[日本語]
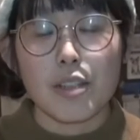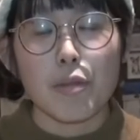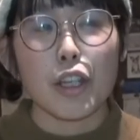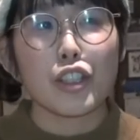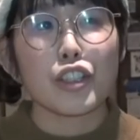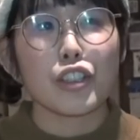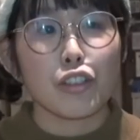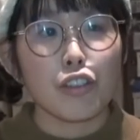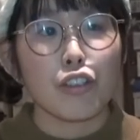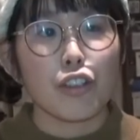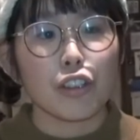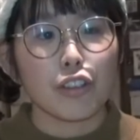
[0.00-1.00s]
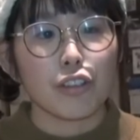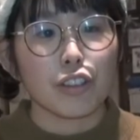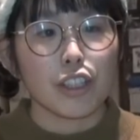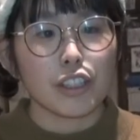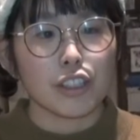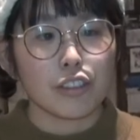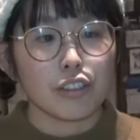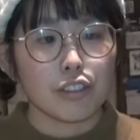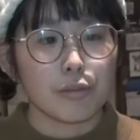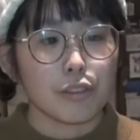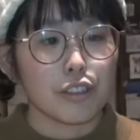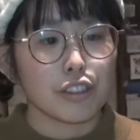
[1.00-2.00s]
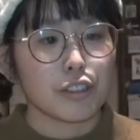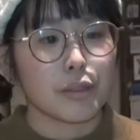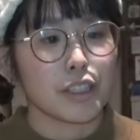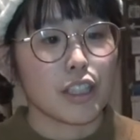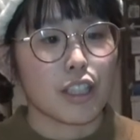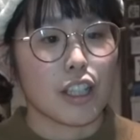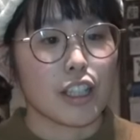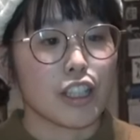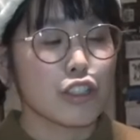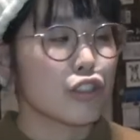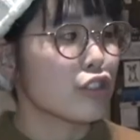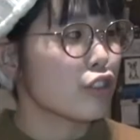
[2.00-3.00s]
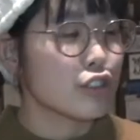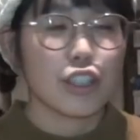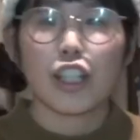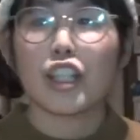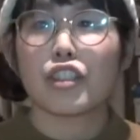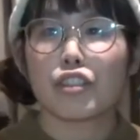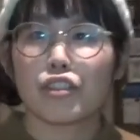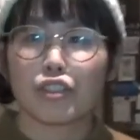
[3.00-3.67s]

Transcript: 今一応と私と諸角さんが移住定住で、